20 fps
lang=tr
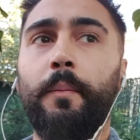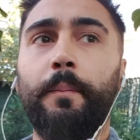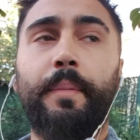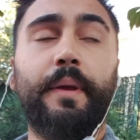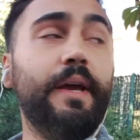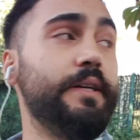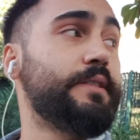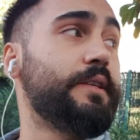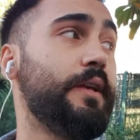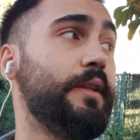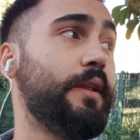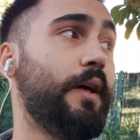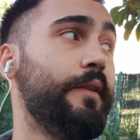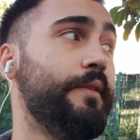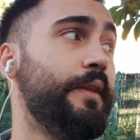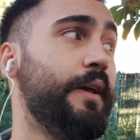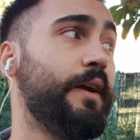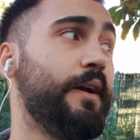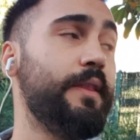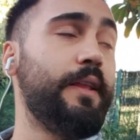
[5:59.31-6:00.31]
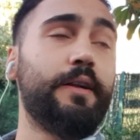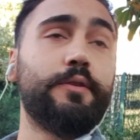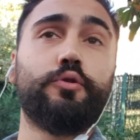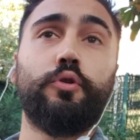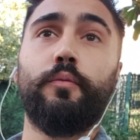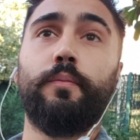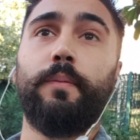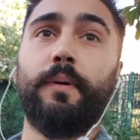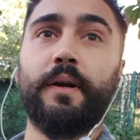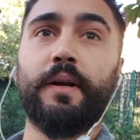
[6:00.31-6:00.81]
Piyasada ne kadar
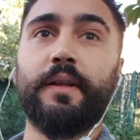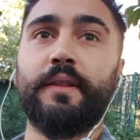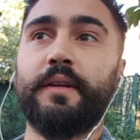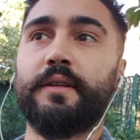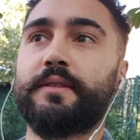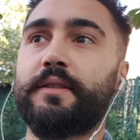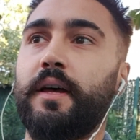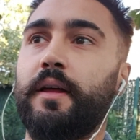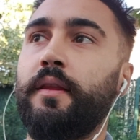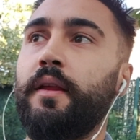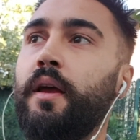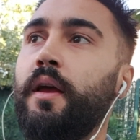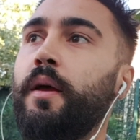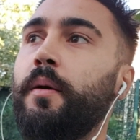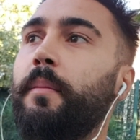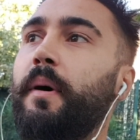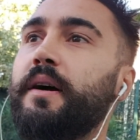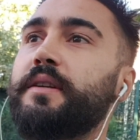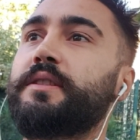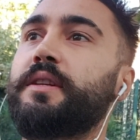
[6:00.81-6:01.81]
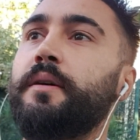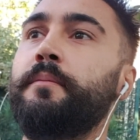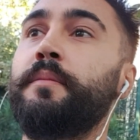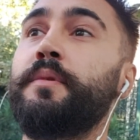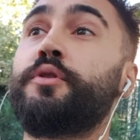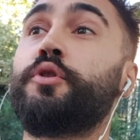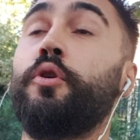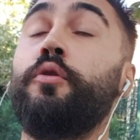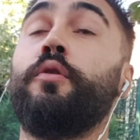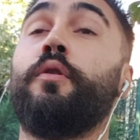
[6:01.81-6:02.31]
çok barınırsan, bak
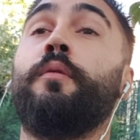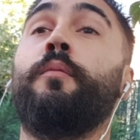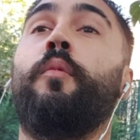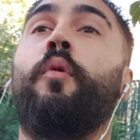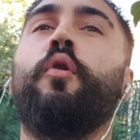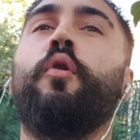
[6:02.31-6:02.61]
samimi söylüyorum